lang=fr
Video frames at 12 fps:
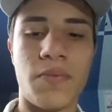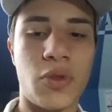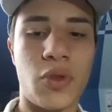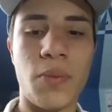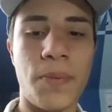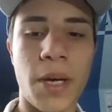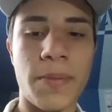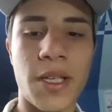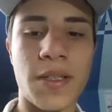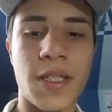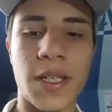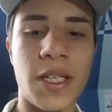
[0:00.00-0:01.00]
super
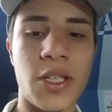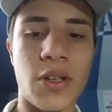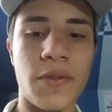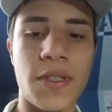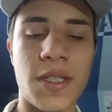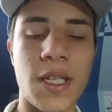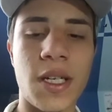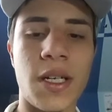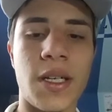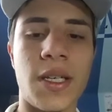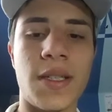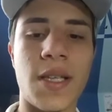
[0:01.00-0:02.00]
bien tiré, j'ai envie de
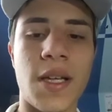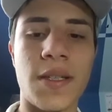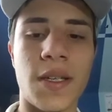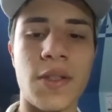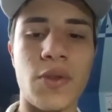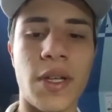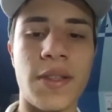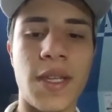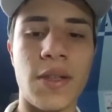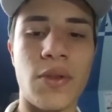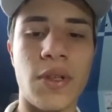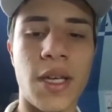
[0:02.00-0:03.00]
dire, et ça atterrit sur la
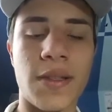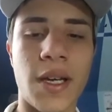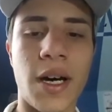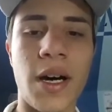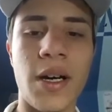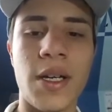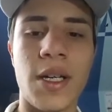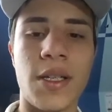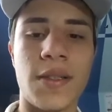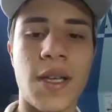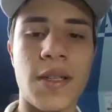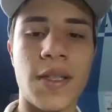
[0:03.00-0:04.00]
tête de Yatara,
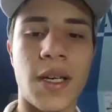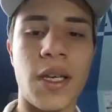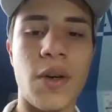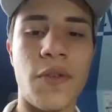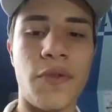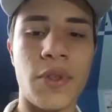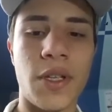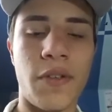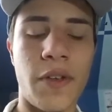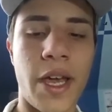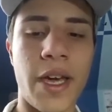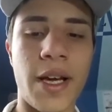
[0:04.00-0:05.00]
ça atterrit au fond des
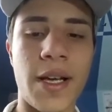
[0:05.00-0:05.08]
filets.